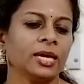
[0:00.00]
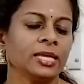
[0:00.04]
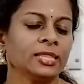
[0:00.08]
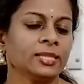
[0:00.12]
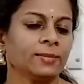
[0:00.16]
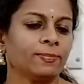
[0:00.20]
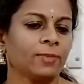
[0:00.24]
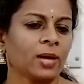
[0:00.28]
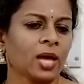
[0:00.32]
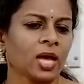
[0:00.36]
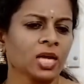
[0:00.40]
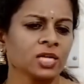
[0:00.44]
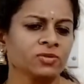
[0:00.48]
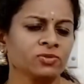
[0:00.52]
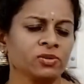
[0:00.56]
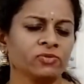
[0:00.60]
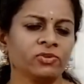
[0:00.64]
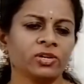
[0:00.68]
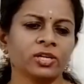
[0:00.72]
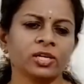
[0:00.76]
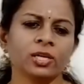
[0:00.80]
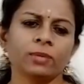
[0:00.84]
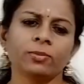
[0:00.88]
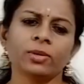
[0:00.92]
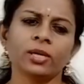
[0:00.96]
இந்த
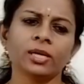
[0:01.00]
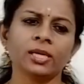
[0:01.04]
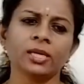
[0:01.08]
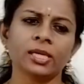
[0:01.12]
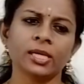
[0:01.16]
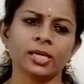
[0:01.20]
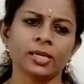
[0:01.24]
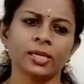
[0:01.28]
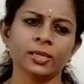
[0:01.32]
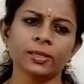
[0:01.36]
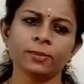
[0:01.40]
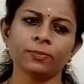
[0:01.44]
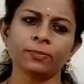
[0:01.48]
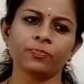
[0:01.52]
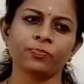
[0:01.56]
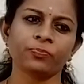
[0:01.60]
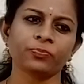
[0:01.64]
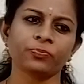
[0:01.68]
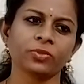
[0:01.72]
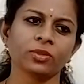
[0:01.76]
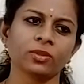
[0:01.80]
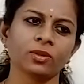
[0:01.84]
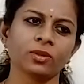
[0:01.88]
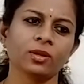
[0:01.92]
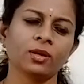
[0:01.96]
பேச்சுலர் ரெமடியில்
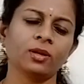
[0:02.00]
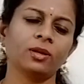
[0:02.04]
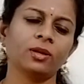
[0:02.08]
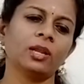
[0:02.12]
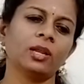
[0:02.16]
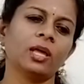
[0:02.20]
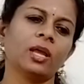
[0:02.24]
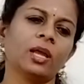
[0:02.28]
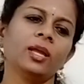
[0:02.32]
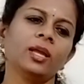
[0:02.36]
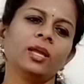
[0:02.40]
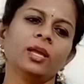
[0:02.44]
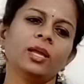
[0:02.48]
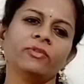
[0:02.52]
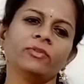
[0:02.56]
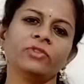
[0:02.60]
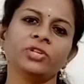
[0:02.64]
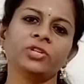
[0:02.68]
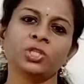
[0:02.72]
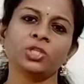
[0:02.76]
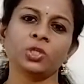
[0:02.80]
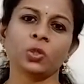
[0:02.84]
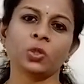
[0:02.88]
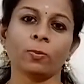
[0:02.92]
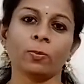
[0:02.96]
நிறைய
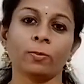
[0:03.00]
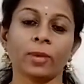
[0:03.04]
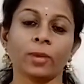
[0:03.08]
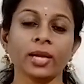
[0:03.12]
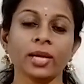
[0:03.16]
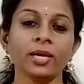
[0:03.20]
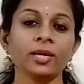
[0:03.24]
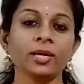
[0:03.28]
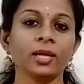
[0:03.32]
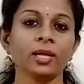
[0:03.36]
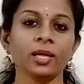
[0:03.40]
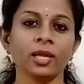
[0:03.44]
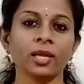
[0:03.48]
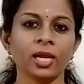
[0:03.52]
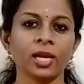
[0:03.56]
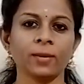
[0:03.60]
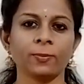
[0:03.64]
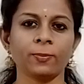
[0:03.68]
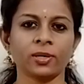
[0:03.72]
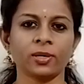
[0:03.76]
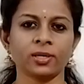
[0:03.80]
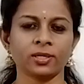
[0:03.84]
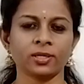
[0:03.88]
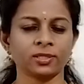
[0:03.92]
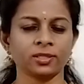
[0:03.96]
விஷயம் மைண்டை
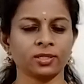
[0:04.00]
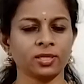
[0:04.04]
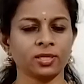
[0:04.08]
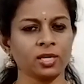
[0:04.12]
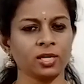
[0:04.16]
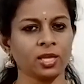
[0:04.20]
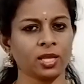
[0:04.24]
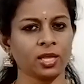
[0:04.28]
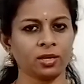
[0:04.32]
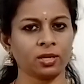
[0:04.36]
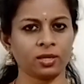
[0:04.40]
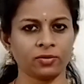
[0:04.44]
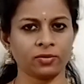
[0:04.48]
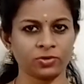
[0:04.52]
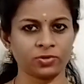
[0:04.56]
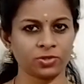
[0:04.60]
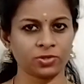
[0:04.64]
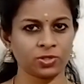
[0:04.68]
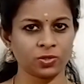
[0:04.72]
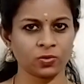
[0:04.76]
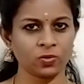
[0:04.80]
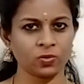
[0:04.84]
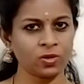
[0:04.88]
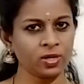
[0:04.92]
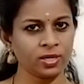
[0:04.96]
ஹீல் பண்ணுறதுக்கு நிறைய
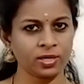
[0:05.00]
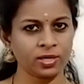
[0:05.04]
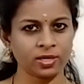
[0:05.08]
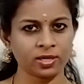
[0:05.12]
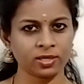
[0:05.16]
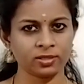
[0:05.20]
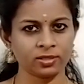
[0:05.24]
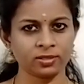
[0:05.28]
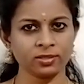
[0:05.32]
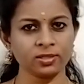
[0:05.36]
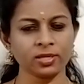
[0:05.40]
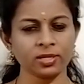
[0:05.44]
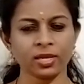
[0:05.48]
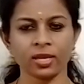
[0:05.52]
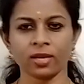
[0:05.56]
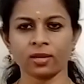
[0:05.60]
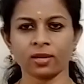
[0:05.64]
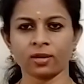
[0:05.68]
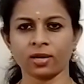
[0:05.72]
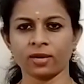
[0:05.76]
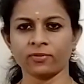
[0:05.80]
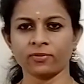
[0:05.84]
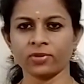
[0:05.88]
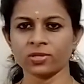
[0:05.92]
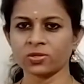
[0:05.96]
விஷயங்கள் இருக்குதுன்னு நான்
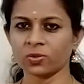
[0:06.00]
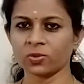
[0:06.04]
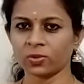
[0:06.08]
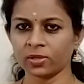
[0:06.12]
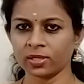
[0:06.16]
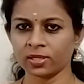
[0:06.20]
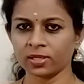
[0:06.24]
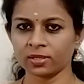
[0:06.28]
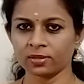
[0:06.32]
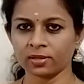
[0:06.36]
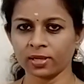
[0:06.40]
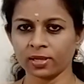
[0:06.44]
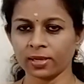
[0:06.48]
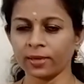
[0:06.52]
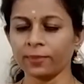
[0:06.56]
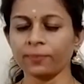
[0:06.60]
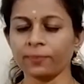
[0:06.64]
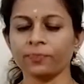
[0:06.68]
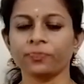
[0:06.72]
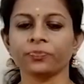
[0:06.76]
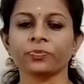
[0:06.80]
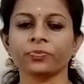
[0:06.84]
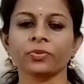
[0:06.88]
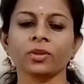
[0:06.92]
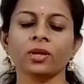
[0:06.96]
ஏற்கனவே சொல்லியிருந்தேன்
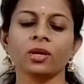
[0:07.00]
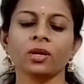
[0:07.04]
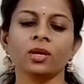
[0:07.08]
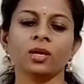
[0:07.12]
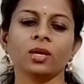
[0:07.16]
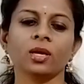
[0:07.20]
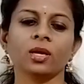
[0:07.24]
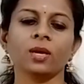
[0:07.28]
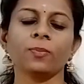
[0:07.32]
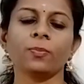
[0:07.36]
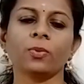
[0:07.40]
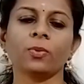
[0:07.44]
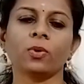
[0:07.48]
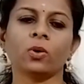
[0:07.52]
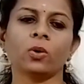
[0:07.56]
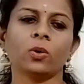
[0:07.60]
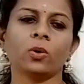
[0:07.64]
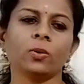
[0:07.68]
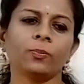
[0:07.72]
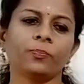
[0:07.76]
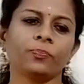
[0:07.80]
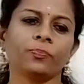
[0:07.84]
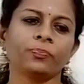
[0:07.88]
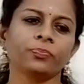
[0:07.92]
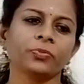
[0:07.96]

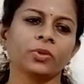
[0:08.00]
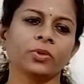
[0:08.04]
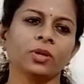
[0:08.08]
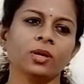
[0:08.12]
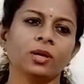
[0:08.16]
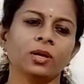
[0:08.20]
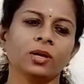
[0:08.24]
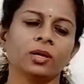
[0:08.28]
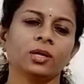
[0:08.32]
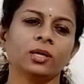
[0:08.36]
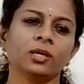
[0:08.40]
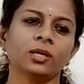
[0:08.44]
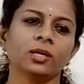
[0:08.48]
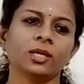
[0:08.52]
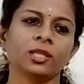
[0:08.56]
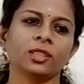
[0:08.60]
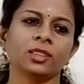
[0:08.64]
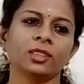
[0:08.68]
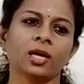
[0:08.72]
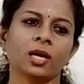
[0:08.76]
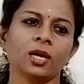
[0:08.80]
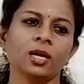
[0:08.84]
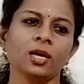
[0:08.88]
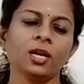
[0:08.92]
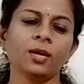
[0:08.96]
இப்போது
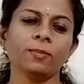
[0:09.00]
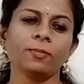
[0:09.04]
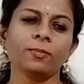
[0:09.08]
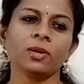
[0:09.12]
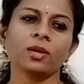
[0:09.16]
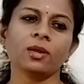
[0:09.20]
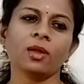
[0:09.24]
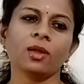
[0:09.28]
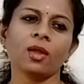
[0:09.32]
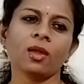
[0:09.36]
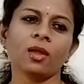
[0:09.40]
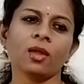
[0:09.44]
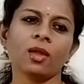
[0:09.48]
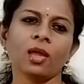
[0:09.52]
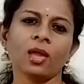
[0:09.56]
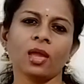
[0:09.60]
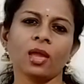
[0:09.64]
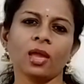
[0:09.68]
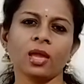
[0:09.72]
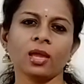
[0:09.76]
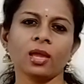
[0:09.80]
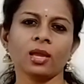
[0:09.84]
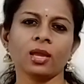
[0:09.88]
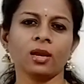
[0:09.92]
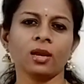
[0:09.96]
தன்னம்பிக்கையே
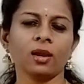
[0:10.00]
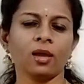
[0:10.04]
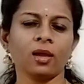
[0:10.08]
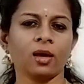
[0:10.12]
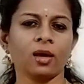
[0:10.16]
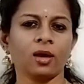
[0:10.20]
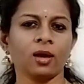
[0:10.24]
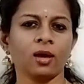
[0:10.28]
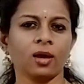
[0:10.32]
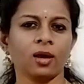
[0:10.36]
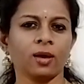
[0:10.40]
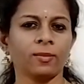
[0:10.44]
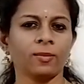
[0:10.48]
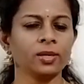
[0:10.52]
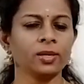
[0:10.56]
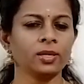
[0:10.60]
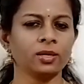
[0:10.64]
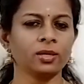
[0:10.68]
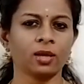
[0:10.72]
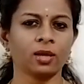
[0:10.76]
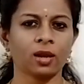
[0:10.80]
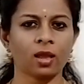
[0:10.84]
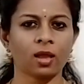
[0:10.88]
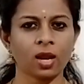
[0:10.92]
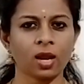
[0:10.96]
இல்லாமல்
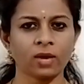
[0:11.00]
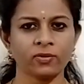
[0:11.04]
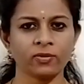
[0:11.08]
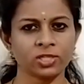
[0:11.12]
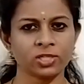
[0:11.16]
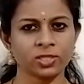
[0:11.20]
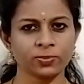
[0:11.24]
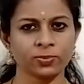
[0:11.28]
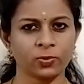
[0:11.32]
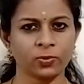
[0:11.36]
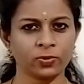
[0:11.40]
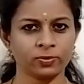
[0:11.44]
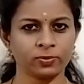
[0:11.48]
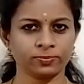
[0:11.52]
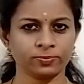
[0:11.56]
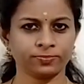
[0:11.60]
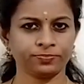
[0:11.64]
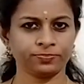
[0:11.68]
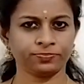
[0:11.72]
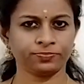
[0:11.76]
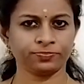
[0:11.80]
இருக்கிறாங்கன்னு வச்சுப்போம்